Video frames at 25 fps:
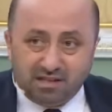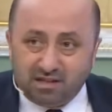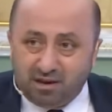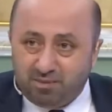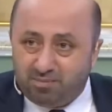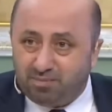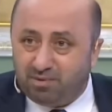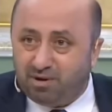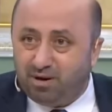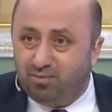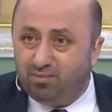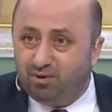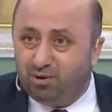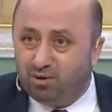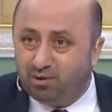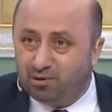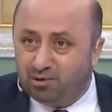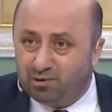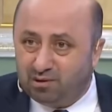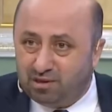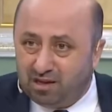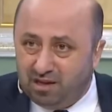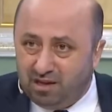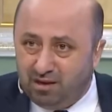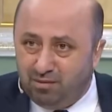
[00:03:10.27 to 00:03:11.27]
deprem
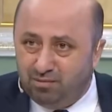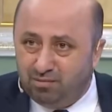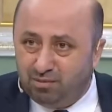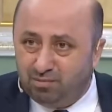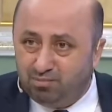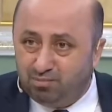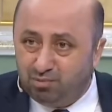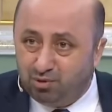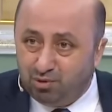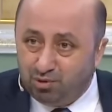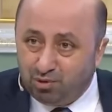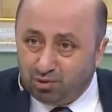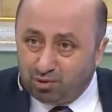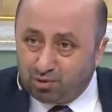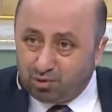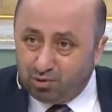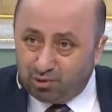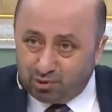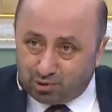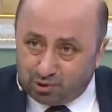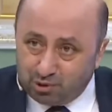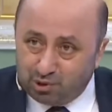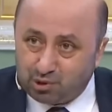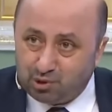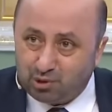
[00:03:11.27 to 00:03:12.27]
oldu değil mi?
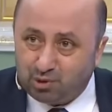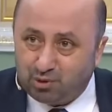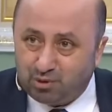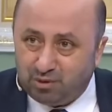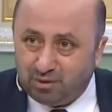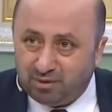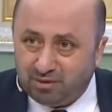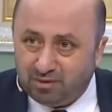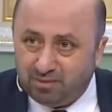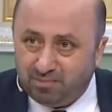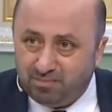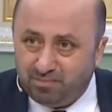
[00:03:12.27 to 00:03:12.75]
Büyüklü küçüklü.